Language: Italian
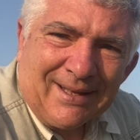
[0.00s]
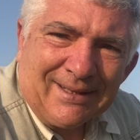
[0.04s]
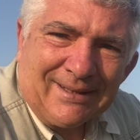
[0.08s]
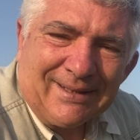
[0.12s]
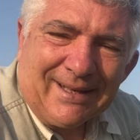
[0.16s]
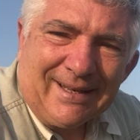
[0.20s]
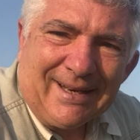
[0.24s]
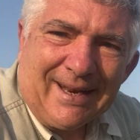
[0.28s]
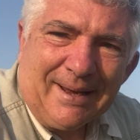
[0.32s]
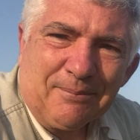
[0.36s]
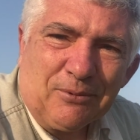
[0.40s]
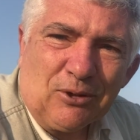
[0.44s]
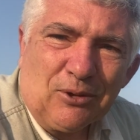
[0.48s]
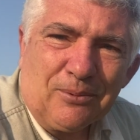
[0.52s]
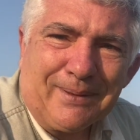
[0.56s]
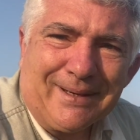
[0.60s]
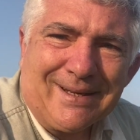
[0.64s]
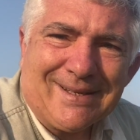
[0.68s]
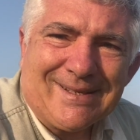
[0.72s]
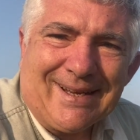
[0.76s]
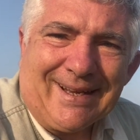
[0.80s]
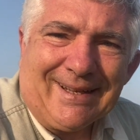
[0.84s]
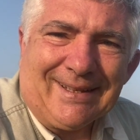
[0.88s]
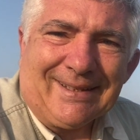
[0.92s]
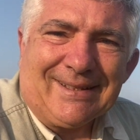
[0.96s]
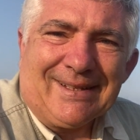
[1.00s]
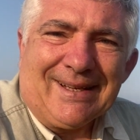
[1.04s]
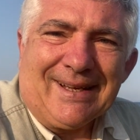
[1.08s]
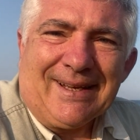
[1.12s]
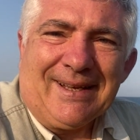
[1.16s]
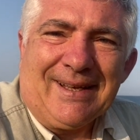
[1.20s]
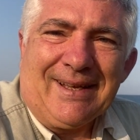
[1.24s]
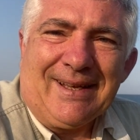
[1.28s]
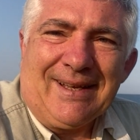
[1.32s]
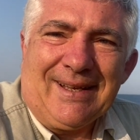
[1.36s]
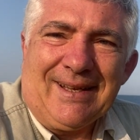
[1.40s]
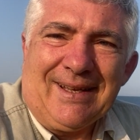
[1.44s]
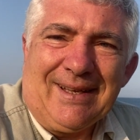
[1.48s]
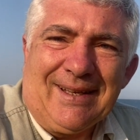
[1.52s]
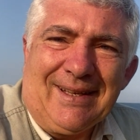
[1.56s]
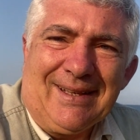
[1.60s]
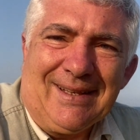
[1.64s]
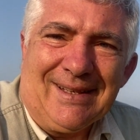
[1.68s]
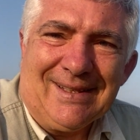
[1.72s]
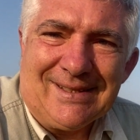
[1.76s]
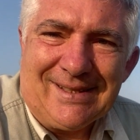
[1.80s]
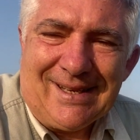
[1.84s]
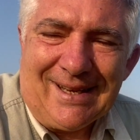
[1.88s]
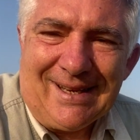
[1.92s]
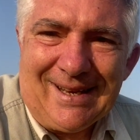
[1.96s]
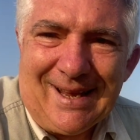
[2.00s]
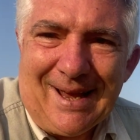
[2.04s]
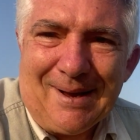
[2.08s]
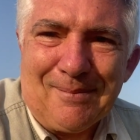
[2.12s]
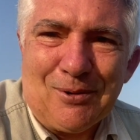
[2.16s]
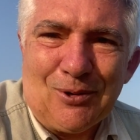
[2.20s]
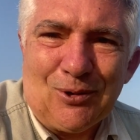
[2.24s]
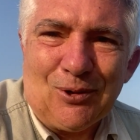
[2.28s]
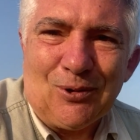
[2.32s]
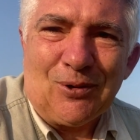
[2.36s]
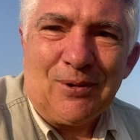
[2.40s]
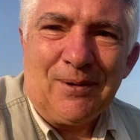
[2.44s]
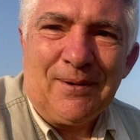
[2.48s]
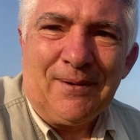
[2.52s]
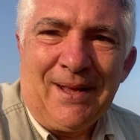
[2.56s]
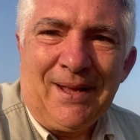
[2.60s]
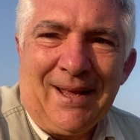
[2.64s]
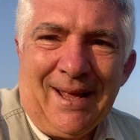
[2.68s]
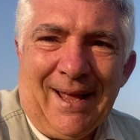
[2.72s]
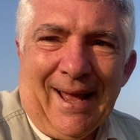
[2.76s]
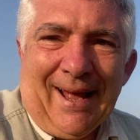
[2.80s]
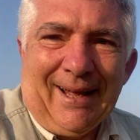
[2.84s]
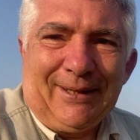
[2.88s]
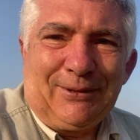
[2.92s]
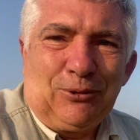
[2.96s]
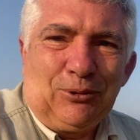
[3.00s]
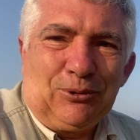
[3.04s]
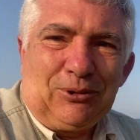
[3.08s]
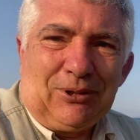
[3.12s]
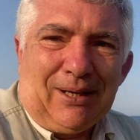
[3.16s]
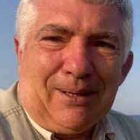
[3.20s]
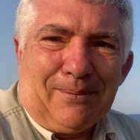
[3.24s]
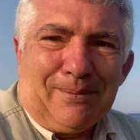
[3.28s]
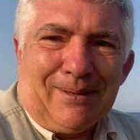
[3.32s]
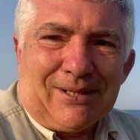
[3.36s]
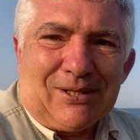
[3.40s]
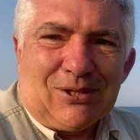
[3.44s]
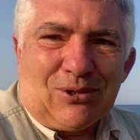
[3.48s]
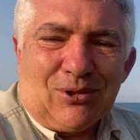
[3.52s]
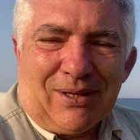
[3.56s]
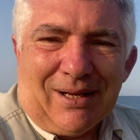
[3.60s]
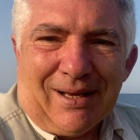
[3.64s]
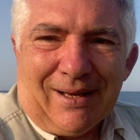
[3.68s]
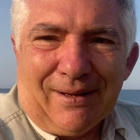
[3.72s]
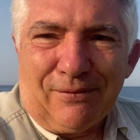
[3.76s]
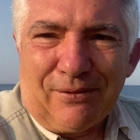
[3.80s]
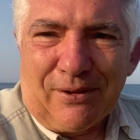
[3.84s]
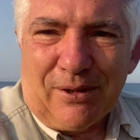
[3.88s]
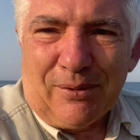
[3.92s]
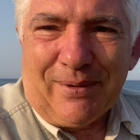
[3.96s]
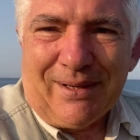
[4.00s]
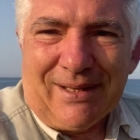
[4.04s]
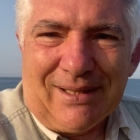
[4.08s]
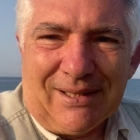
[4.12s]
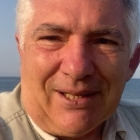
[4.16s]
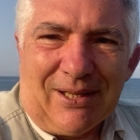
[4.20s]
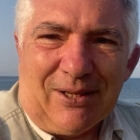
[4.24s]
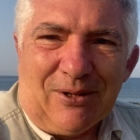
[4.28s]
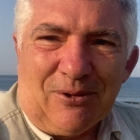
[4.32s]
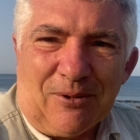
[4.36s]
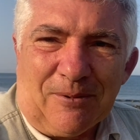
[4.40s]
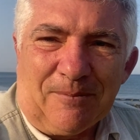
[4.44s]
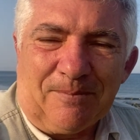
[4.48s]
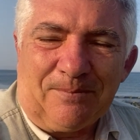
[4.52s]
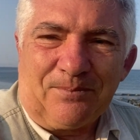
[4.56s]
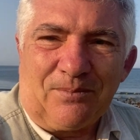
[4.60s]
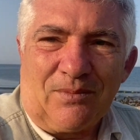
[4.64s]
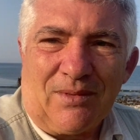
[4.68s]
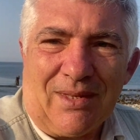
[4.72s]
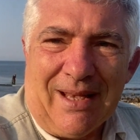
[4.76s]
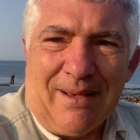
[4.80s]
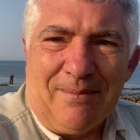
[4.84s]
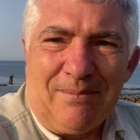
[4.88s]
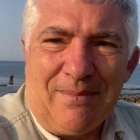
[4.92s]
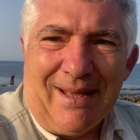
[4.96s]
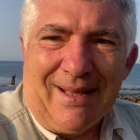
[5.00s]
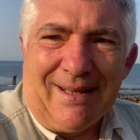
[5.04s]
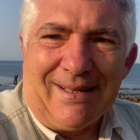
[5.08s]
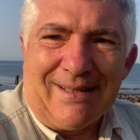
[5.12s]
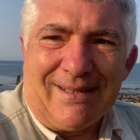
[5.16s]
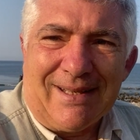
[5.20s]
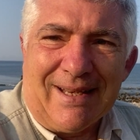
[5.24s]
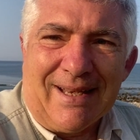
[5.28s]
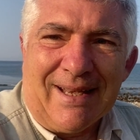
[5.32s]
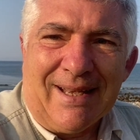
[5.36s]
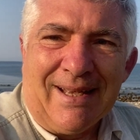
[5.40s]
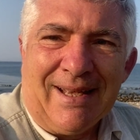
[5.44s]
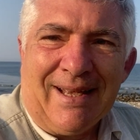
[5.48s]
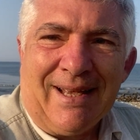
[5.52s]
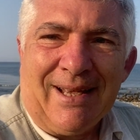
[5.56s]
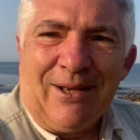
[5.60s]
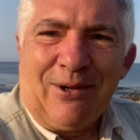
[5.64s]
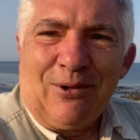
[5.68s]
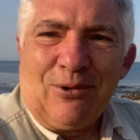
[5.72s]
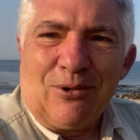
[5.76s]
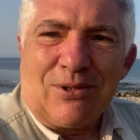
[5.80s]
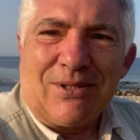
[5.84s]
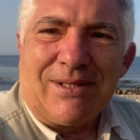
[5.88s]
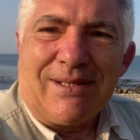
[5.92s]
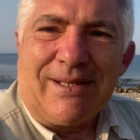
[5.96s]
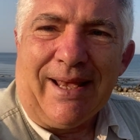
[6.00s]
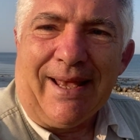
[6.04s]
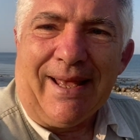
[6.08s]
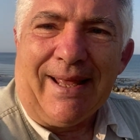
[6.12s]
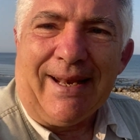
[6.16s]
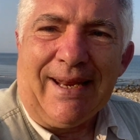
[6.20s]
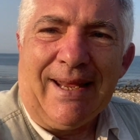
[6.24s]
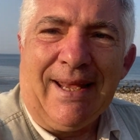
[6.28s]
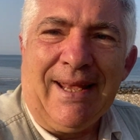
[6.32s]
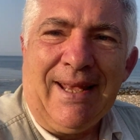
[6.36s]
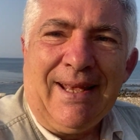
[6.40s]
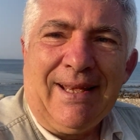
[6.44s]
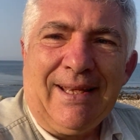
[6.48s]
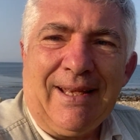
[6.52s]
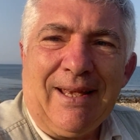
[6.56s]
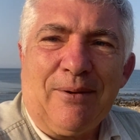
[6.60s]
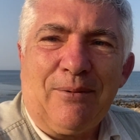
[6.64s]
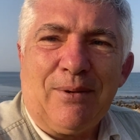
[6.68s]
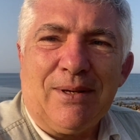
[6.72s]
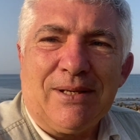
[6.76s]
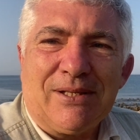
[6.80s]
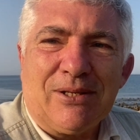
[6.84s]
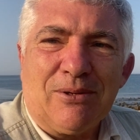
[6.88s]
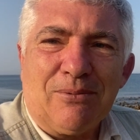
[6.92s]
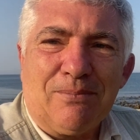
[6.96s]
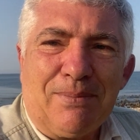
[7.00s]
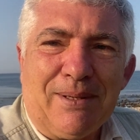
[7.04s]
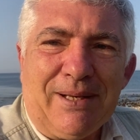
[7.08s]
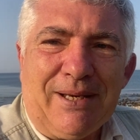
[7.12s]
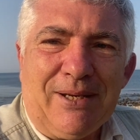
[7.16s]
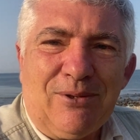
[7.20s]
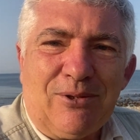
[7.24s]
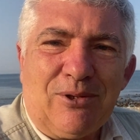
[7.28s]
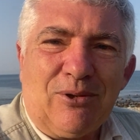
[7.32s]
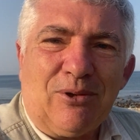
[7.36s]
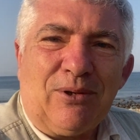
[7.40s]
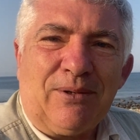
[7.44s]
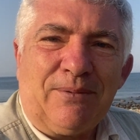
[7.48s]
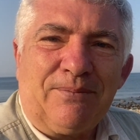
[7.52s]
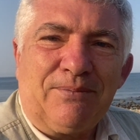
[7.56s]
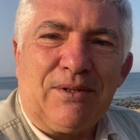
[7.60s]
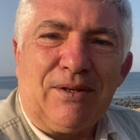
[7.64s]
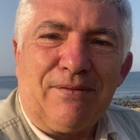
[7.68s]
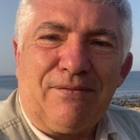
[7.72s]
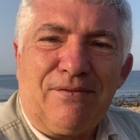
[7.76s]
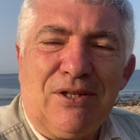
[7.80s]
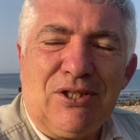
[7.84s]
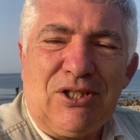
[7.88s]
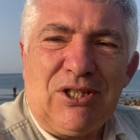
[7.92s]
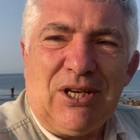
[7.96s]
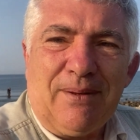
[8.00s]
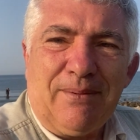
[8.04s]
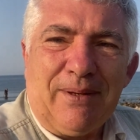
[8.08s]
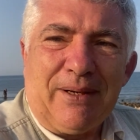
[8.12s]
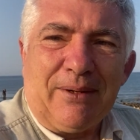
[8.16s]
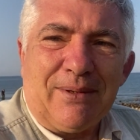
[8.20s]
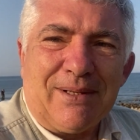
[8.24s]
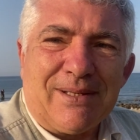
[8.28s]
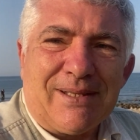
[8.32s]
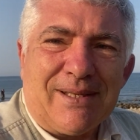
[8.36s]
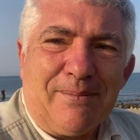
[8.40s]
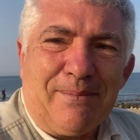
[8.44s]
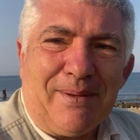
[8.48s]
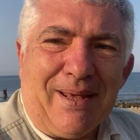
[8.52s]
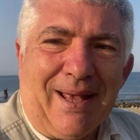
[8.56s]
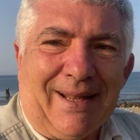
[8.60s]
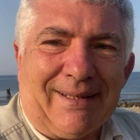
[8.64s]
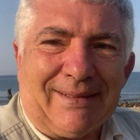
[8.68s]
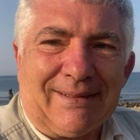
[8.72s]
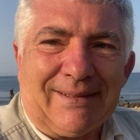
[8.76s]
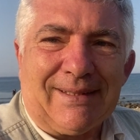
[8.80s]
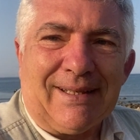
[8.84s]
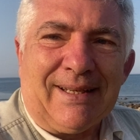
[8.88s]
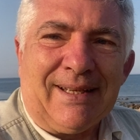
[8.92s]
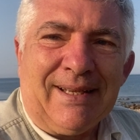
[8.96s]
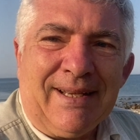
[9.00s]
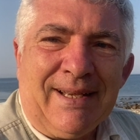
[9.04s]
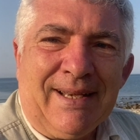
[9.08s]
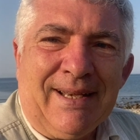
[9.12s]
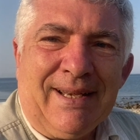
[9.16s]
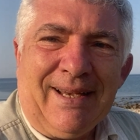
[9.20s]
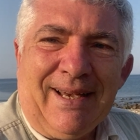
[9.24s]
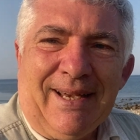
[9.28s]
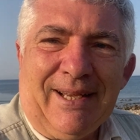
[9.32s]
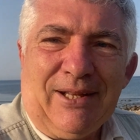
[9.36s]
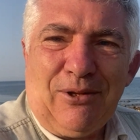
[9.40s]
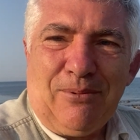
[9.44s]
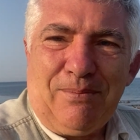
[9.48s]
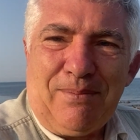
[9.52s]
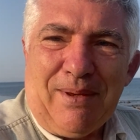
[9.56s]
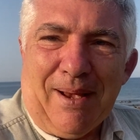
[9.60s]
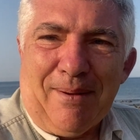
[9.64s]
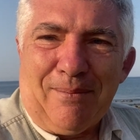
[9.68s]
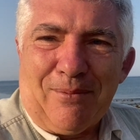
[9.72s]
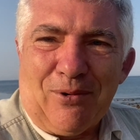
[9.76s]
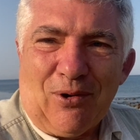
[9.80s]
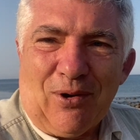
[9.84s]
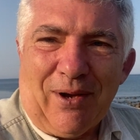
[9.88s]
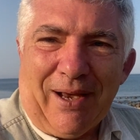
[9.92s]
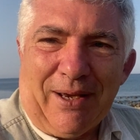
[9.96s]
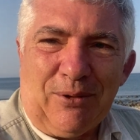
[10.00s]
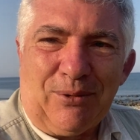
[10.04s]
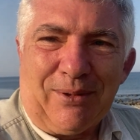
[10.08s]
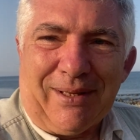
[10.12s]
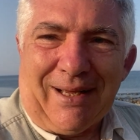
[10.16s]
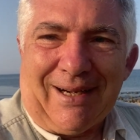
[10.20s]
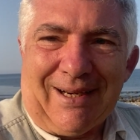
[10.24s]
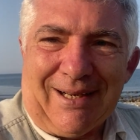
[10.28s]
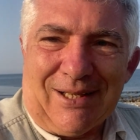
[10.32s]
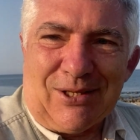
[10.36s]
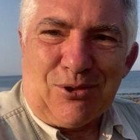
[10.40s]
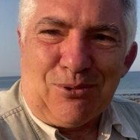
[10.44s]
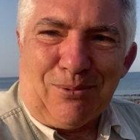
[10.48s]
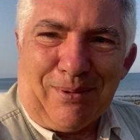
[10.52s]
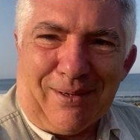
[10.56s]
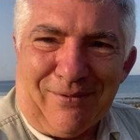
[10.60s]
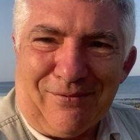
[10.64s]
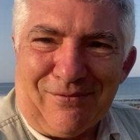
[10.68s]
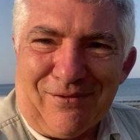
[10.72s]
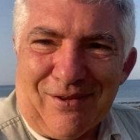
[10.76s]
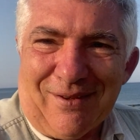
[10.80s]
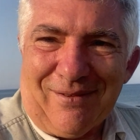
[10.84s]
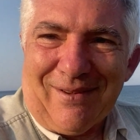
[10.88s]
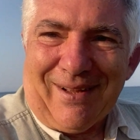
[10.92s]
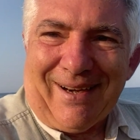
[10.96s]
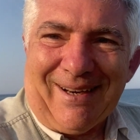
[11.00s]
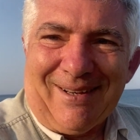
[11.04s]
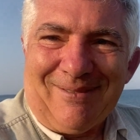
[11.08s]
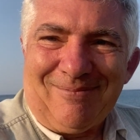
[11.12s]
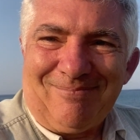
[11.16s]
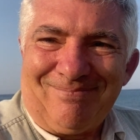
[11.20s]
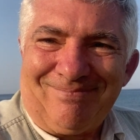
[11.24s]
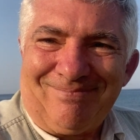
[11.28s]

teniamolo presente insegniamolo a tutte le persone che frequentano gli ambienti costieri, che questo è un periodo difficile per queste piante e dobbiamo aiutarle a sopravvivere.